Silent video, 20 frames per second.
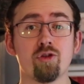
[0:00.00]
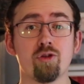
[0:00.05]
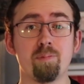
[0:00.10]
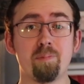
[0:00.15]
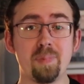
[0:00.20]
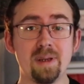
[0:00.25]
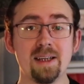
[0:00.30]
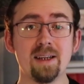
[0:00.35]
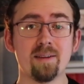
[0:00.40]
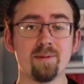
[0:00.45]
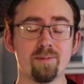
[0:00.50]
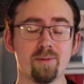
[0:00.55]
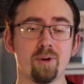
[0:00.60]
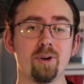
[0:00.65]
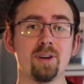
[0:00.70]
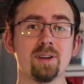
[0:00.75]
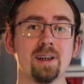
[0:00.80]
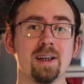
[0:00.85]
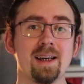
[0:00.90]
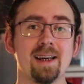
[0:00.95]
spielen
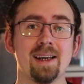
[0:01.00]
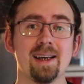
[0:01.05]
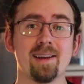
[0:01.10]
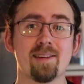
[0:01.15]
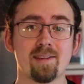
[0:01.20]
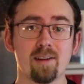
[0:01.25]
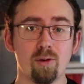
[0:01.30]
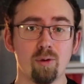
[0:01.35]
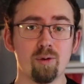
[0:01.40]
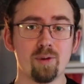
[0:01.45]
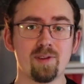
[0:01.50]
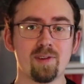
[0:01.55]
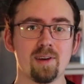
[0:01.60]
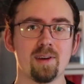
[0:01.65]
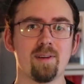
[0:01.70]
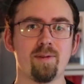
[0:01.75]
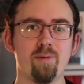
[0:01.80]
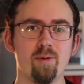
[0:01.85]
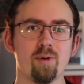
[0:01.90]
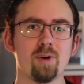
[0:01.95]
wollt. Es lohnt
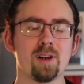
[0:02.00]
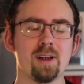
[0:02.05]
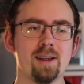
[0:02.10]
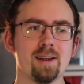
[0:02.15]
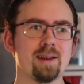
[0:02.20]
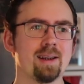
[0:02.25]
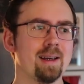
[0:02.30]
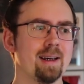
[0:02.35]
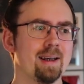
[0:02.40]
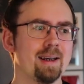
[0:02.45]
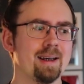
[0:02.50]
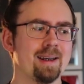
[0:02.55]
sich wirklich.